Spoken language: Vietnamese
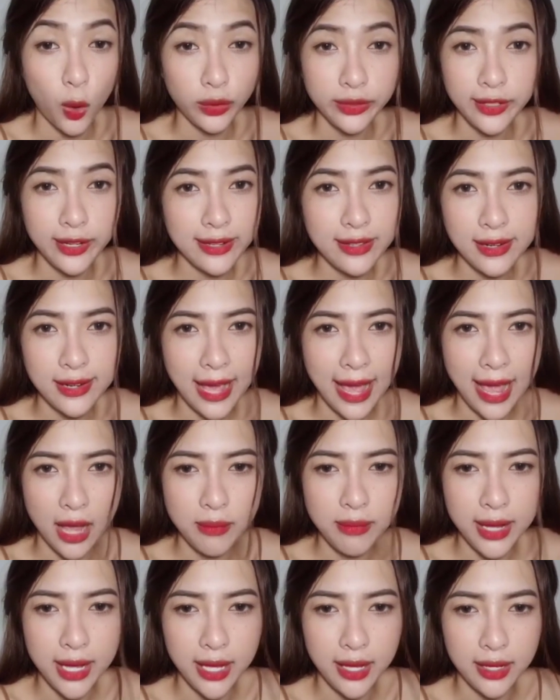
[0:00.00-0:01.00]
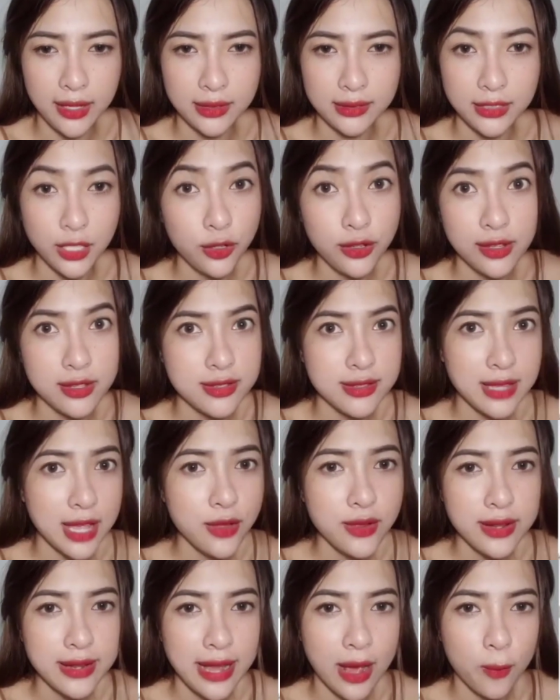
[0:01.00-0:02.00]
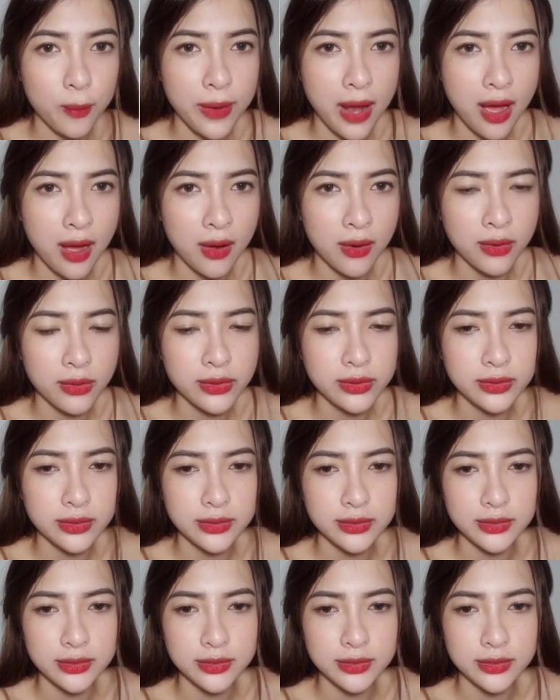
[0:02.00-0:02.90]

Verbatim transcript: Ủa tao đang nhìn thẳng mà Tao đang nhìn xéo nhìn dọc đâu